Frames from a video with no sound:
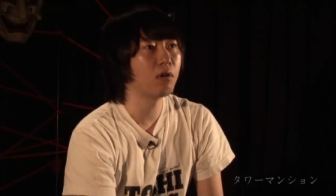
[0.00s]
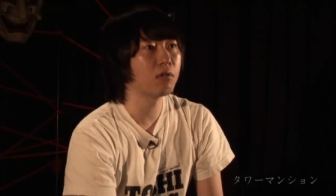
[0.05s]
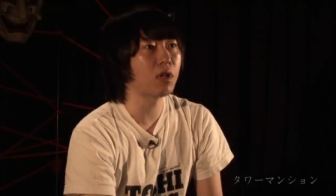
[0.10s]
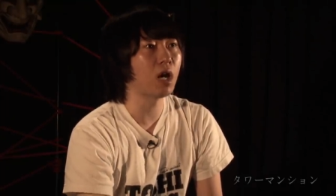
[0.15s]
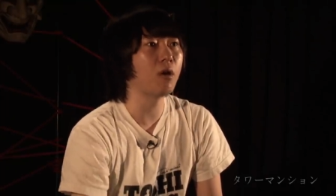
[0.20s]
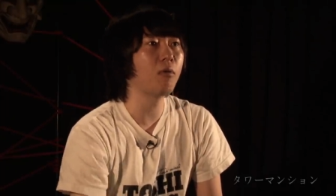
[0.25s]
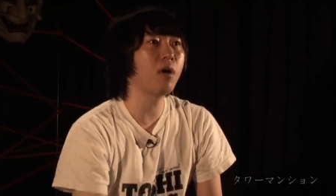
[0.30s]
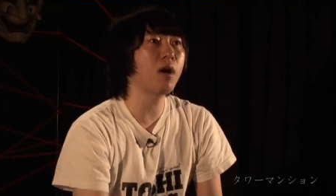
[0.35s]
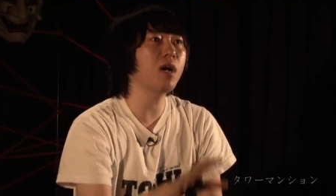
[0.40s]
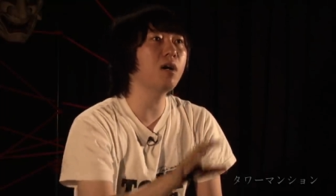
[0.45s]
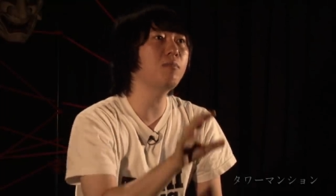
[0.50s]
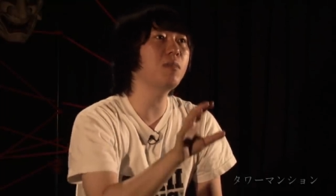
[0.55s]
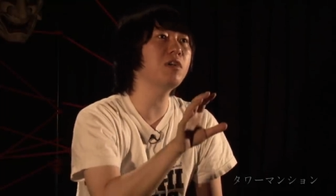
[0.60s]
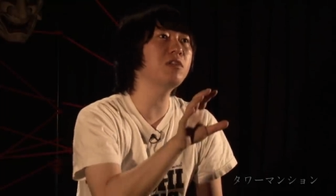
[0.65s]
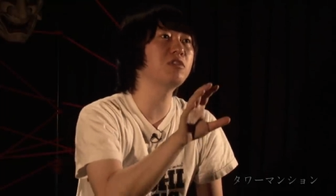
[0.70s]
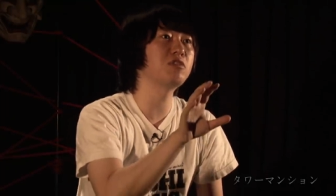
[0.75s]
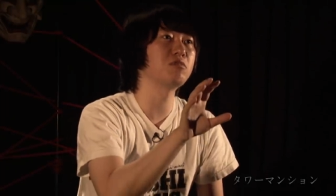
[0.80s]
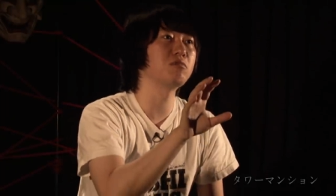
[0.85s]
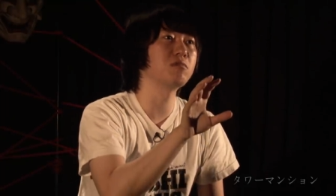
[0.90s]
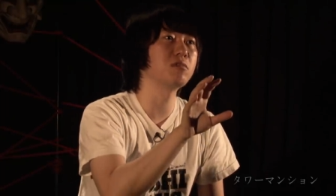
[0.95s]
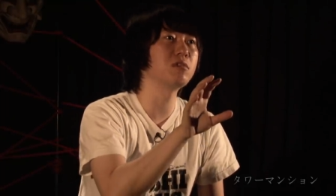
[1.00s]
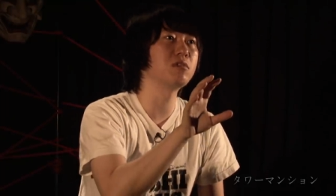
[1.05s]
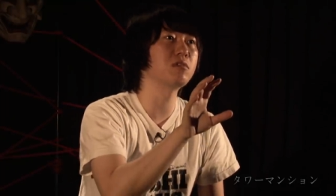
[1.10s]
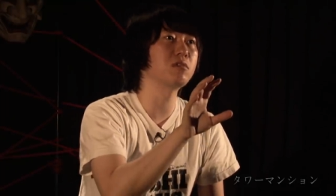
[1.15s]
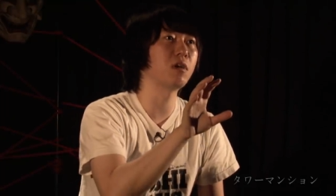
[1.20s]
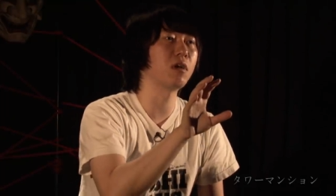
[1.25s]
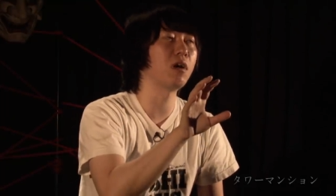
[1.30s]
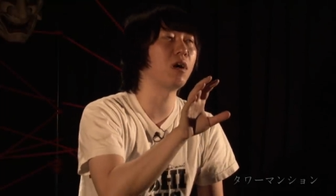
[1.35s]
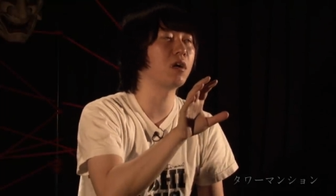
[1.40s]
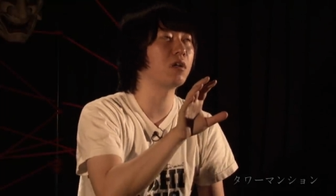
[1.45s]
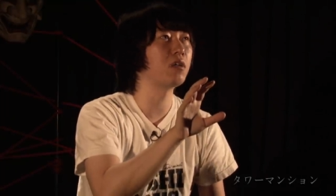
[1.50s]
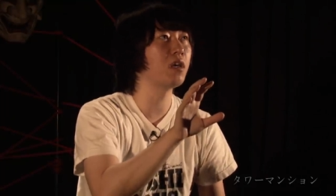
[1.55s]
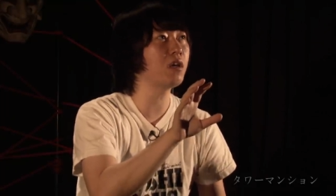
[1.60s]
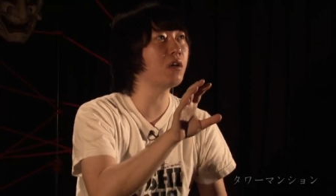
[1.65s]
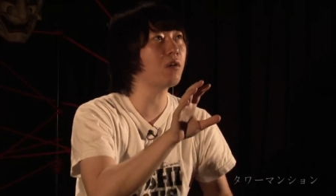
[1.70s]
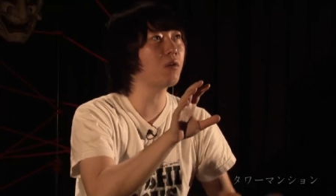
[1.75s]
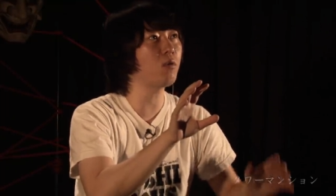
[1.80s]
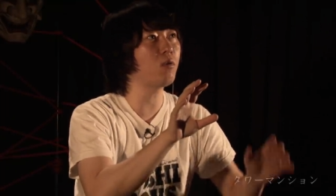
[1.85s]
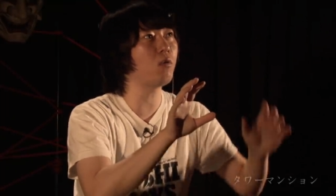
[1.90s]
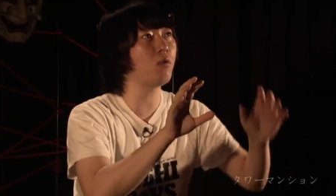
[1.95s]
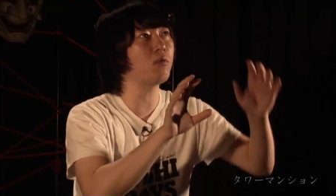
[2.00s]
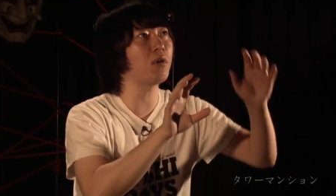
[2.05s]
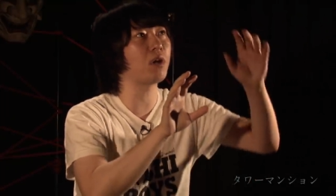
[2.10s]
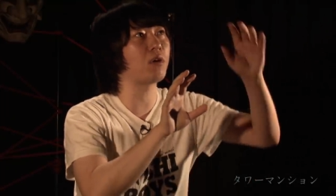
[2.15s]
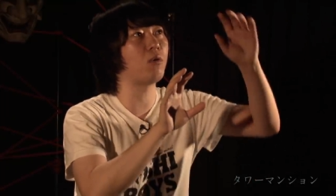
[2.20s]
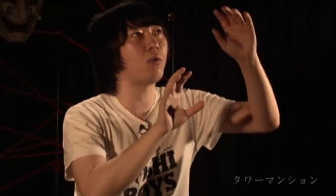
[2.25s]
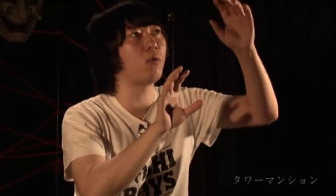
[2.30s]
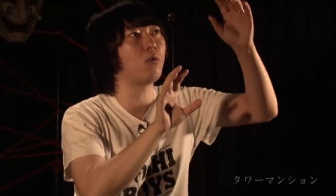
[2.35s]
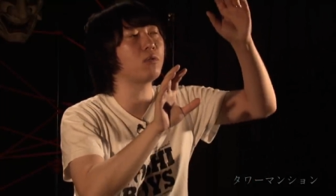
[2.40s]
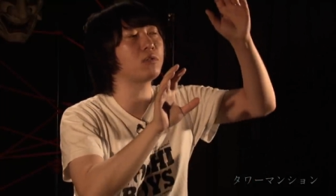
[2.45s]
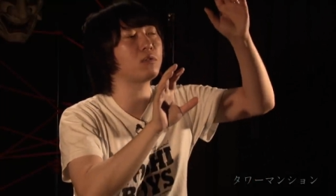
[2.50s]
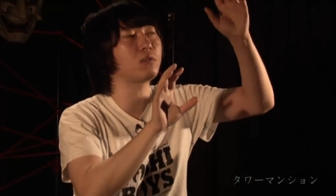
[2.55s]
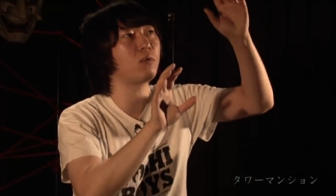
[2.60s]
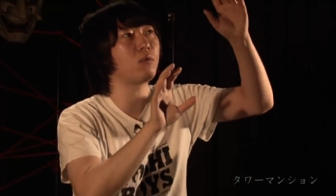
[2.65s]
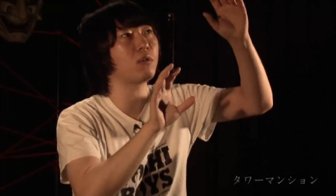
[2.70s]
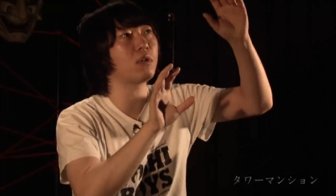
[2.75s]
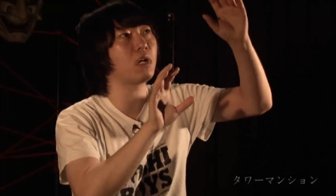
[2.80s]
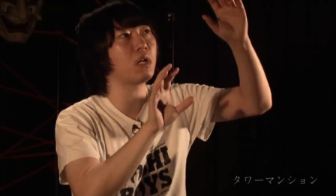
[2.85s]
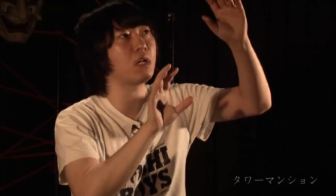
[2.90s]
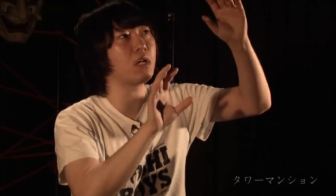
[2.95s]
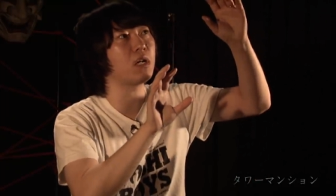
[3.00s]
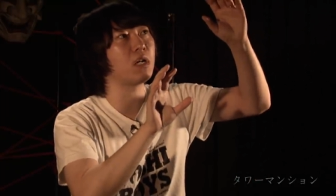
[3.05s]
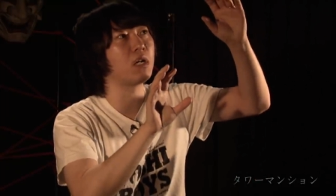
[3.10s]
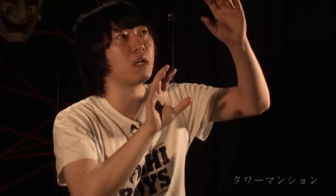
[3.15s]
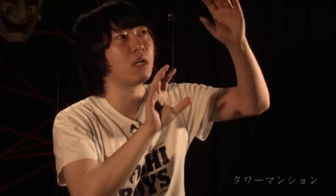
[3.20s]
タワーマンションですから結構な高層から